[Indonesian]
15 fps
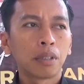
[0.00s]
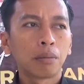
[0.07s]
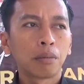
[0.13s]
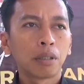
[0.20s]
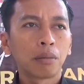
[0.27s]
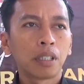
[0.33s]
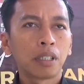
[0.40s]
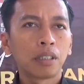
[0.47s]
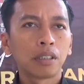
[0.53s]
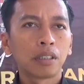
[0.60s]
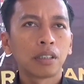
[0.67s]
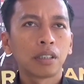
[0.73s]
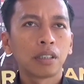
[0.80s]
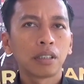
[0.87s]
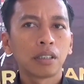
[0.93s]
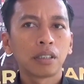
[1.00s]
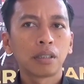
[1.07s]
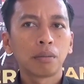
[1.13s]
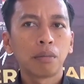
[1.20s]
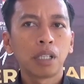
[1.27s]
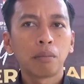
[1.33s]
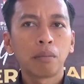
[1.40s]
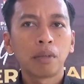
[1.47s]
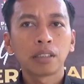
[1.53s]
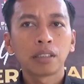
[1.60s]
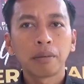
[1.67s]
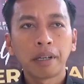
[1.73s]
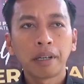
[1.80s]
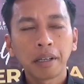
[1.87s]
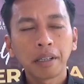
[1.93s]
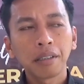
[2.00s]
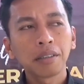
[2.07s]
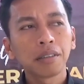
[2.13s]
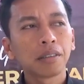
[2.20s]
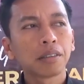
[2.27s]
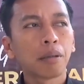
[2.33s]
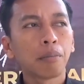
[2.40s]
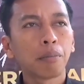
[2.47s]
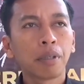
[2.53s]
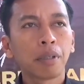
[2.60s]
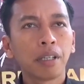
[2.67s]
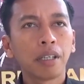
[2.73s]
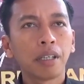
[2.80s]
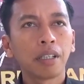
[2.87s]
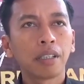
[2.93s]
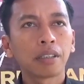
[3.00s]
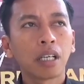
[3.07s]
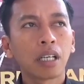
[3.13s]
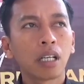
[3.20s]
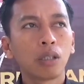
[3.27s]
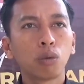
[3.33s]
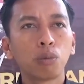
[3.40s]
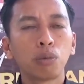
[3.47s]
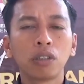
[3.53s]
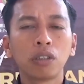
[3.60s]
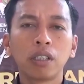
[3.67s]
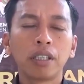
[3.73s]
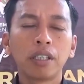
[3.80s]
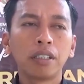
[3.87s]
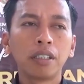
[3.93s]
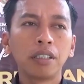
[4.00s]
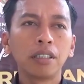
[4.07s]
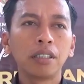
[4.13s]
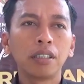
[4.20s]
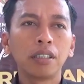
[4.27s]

2019 19 kemarin sampai tanggal 23 ini